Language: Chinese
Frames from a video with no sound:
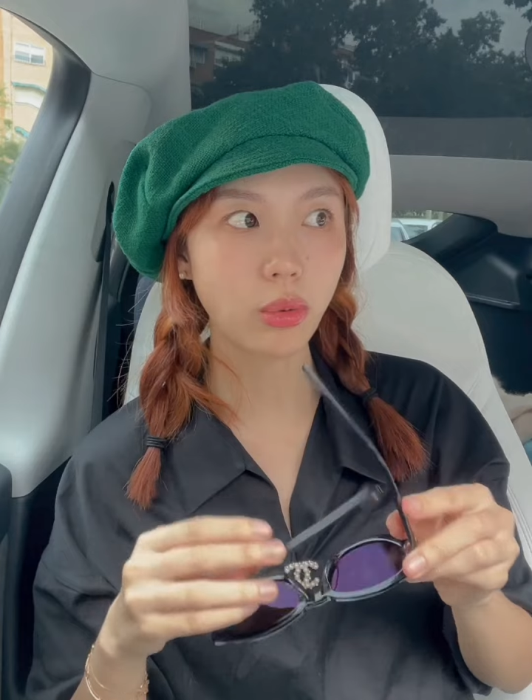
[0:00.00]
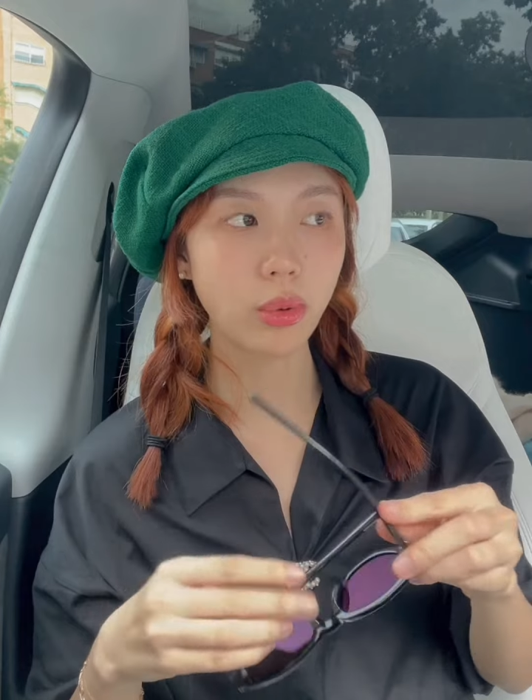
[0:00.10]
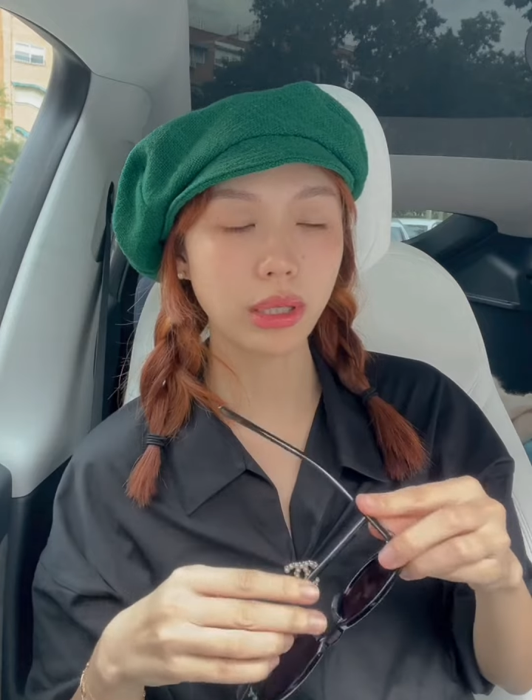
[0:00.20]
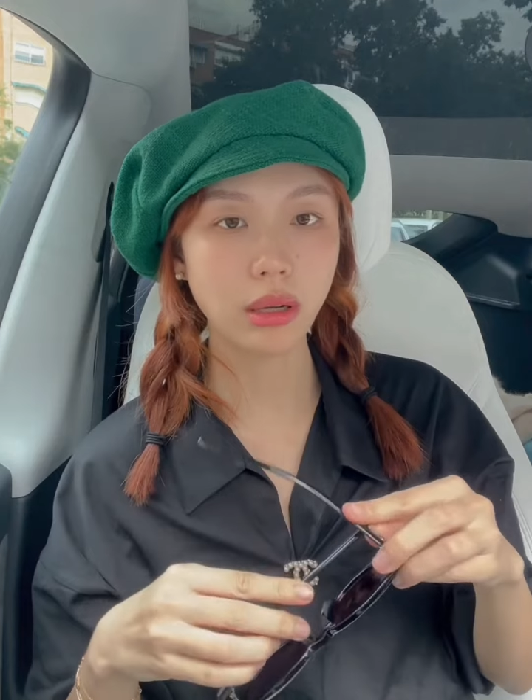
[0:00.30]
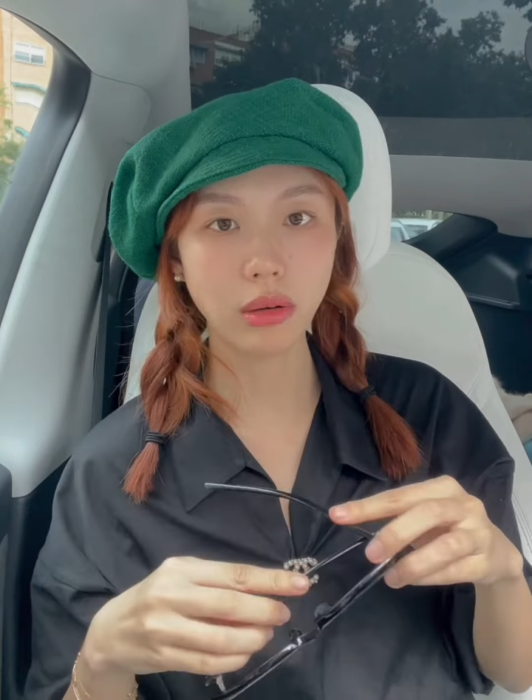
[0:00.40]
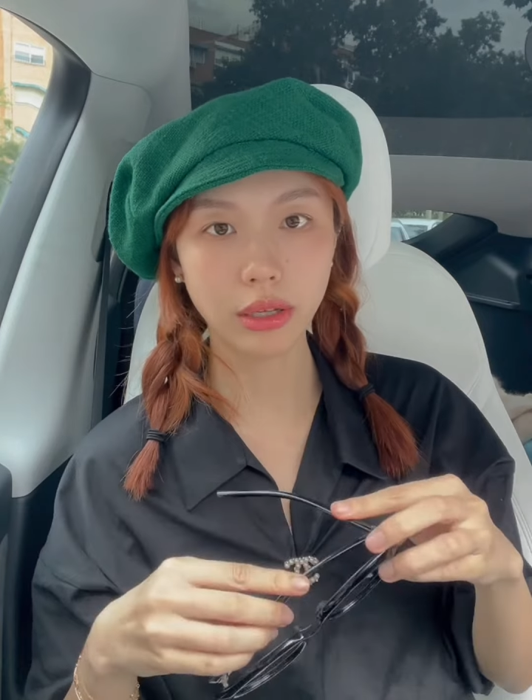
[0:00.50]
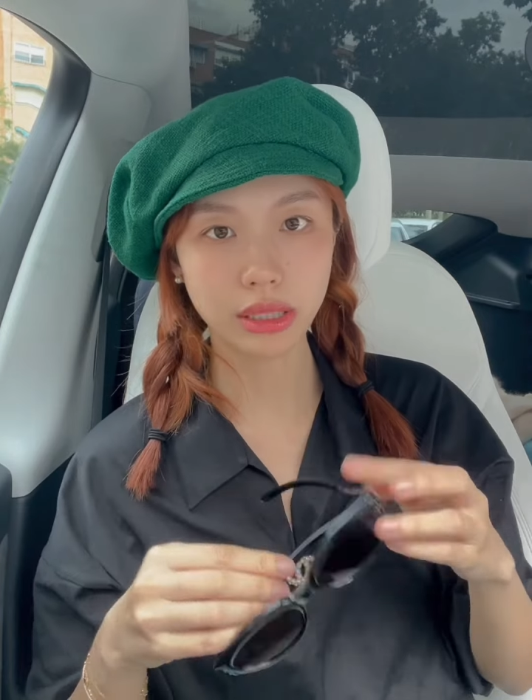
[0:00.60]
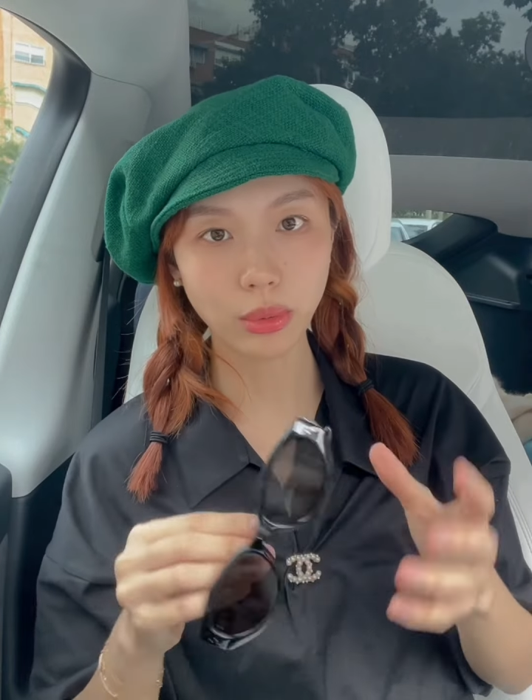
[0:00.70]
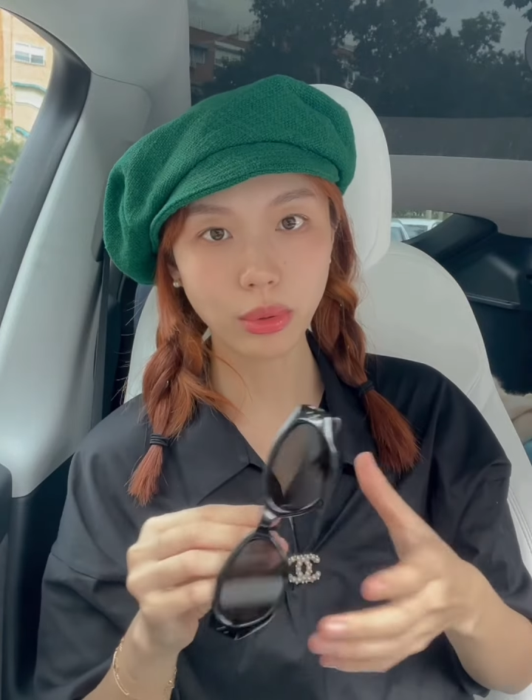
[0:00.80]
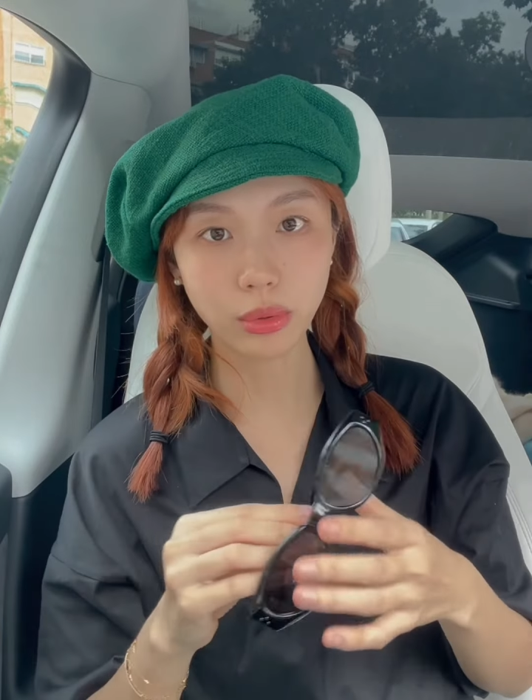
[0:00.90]
贵，然后还有一
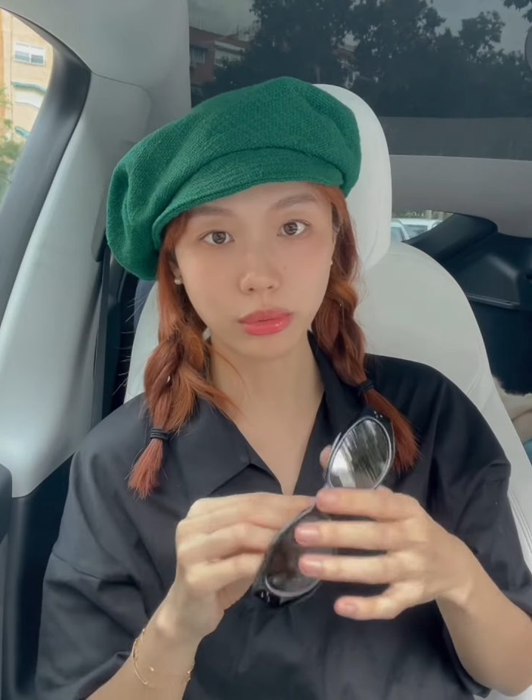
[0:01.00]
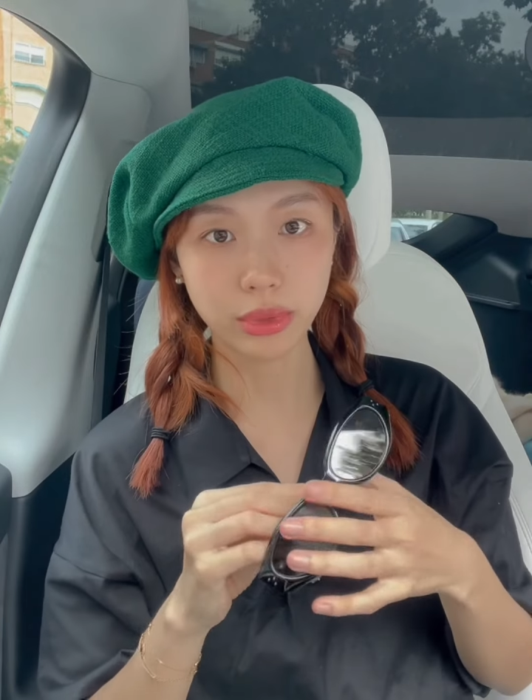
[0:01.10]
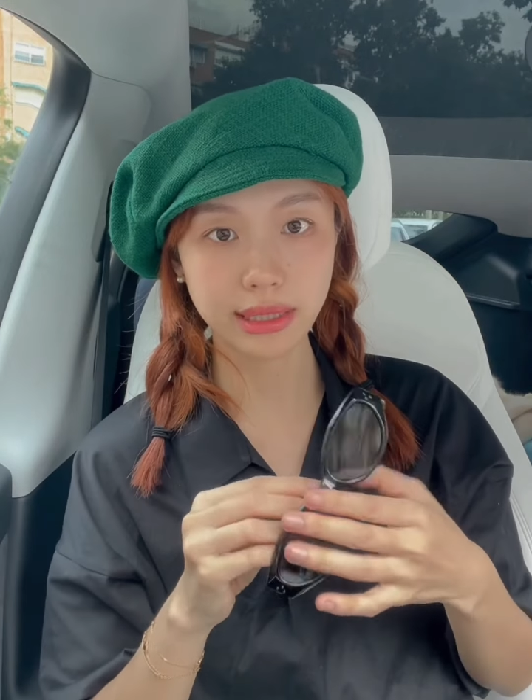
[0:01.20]
些汇率的问